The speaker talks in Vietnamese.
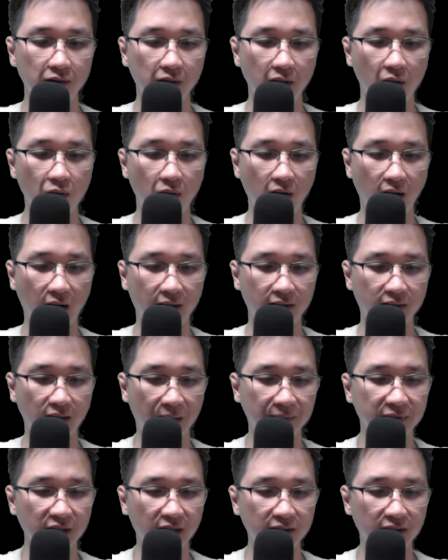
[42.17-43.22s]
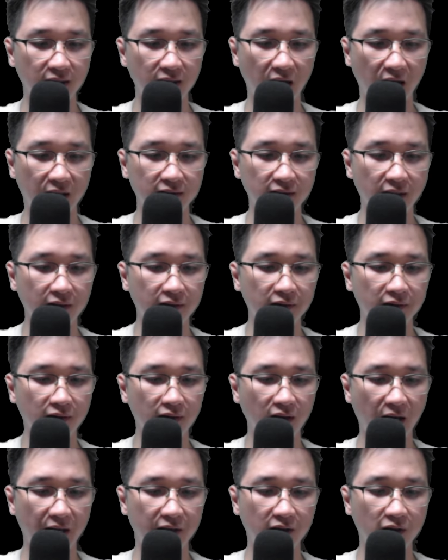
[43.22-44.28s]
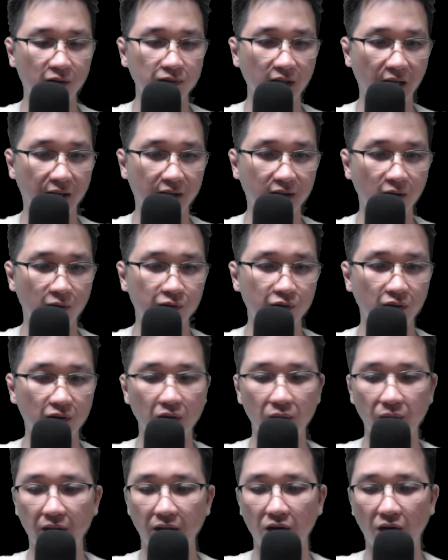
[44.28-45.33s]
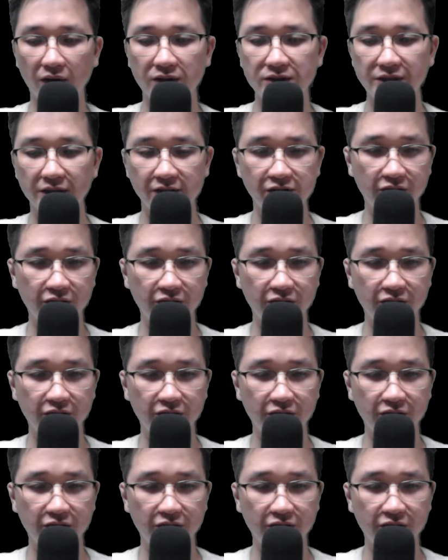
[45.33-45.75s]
Thiếu Hoàng cảm thấy thật đáng tiếc nhưng lại không thể không rút lui khỏi chiến